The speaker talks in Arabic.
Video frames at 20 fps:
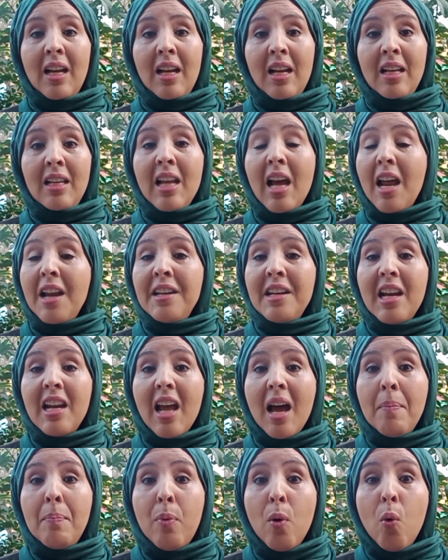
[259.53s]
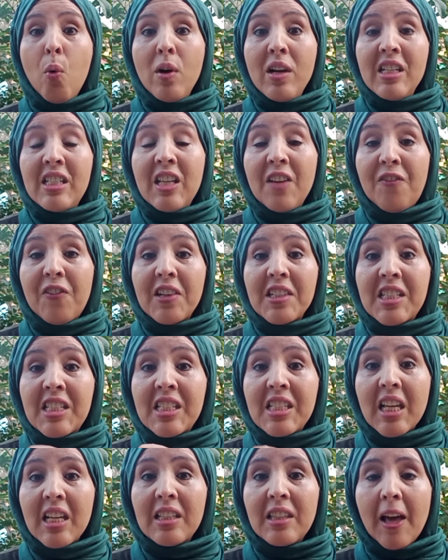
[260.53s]
لان الاب هو اللي تيفرض
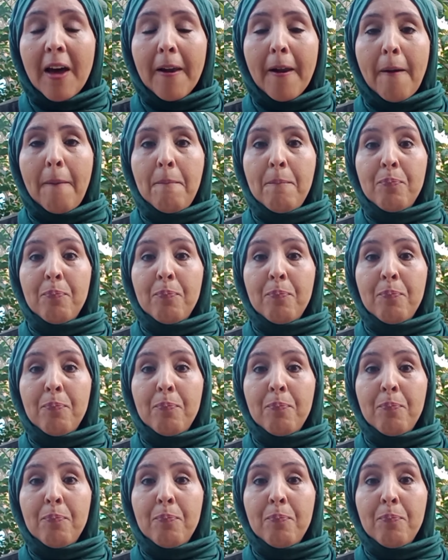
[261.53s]
السيطره